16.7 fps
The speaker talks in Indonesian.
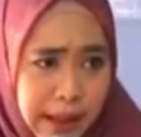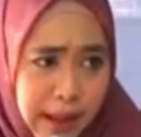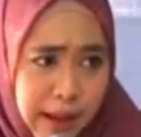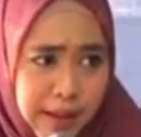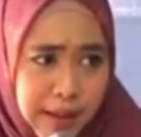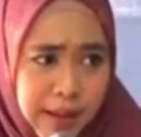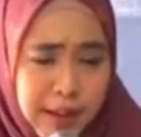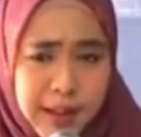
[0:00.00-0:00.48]

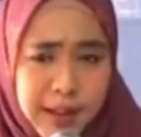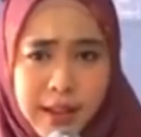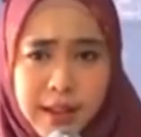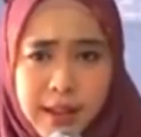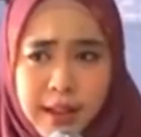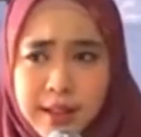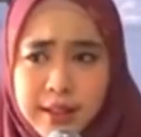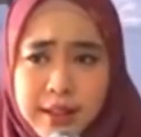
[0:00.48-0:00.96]
kita.
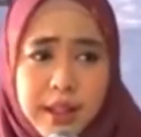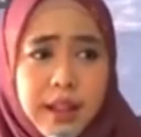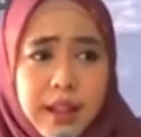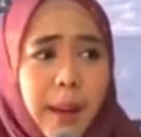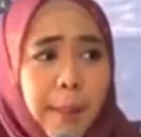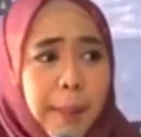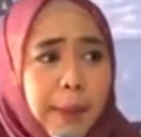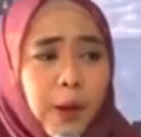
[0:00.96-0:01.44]
Jadi
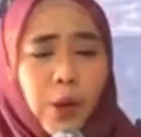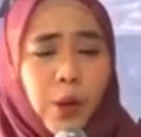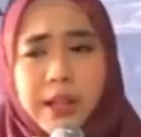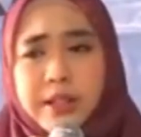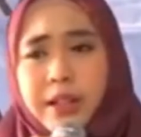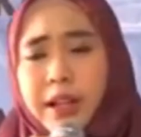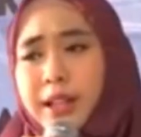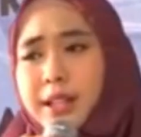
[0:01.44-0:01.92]
nggak
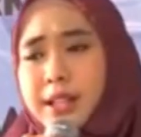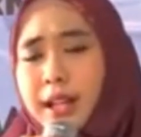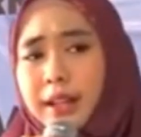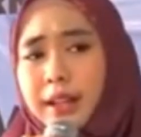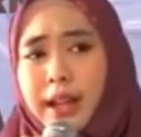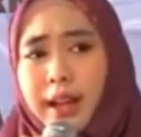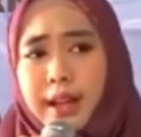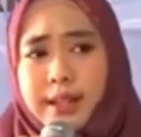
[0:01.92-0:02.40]
perlulah
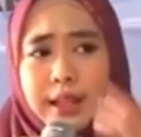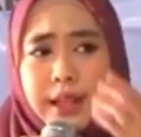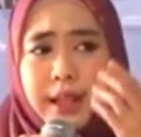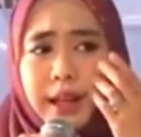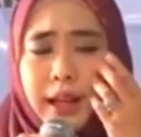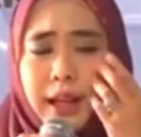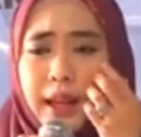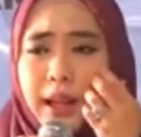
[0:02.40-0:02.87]
cerita-cerita yang
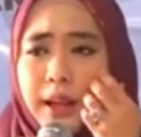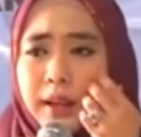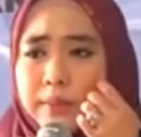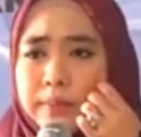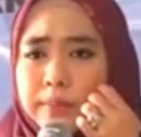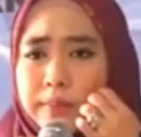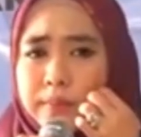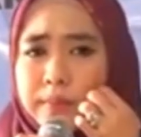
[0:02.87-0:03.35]

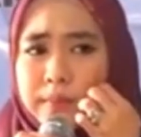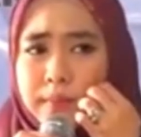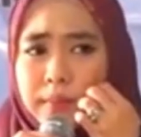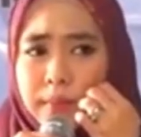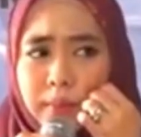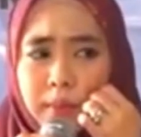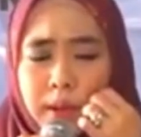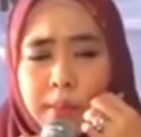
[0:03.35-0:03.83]
sekiranya
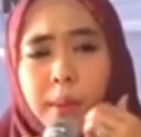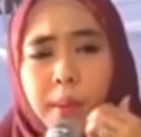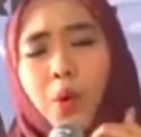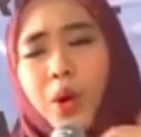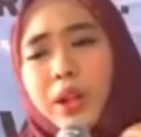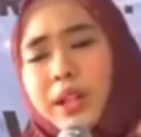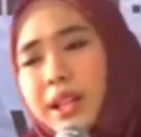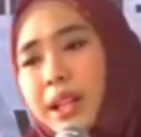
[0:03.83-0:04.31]

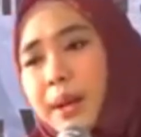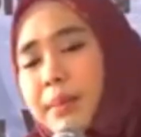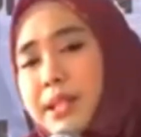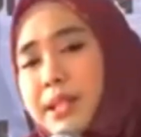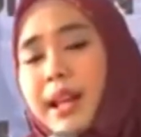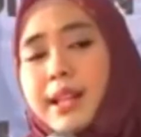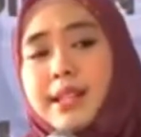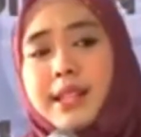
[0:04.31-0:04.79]
membuat kita
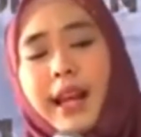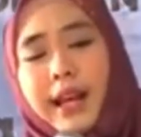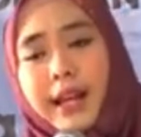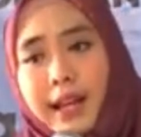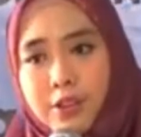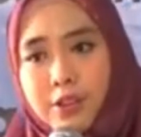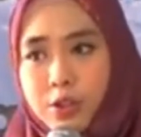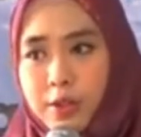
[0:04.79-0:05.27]

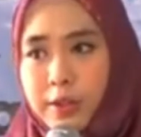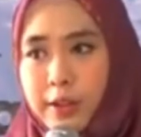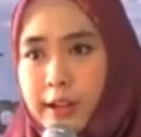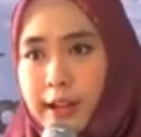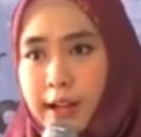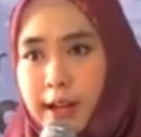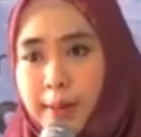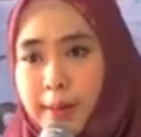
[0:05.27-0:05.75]
menjelek-jelekkan
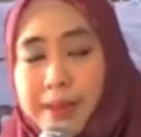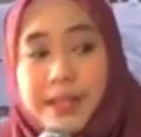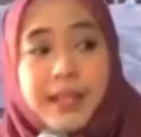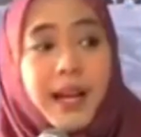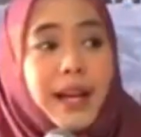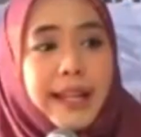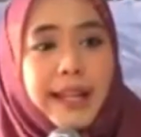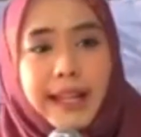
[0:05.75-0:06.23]
uh,
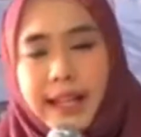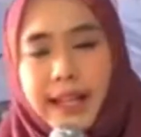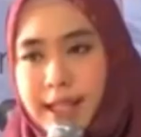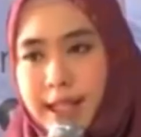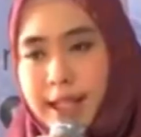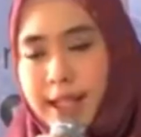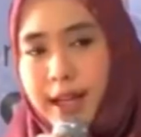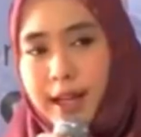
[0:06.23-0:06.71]
pasangan kita
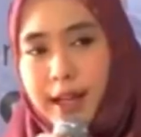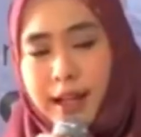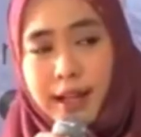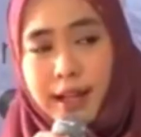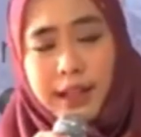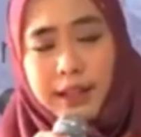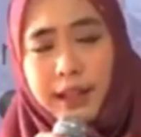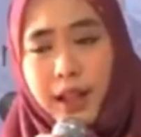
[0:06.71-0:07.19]
sendiri.
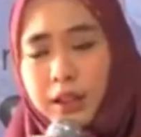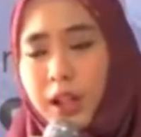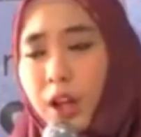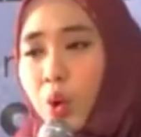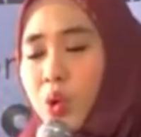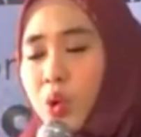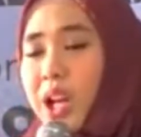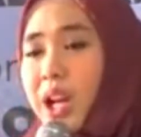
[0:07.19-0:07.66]
Karena kata
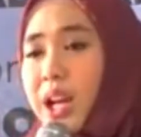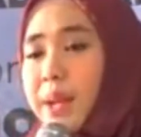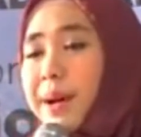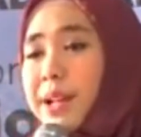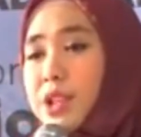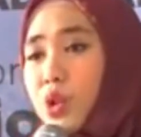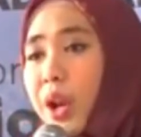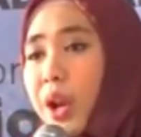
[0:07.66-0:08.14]
Allahunna
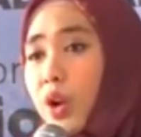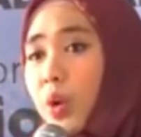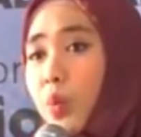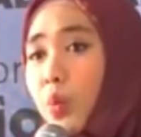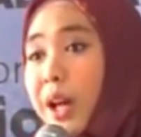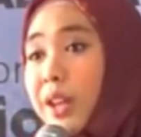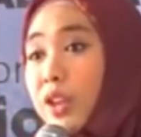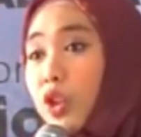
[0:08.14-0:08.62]

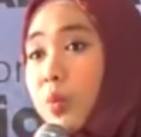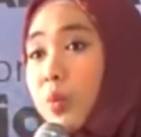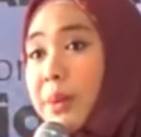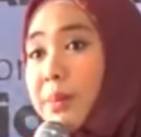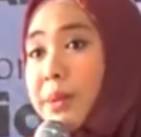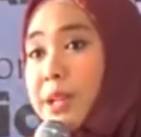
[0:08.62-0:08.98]
libasulakum wa antum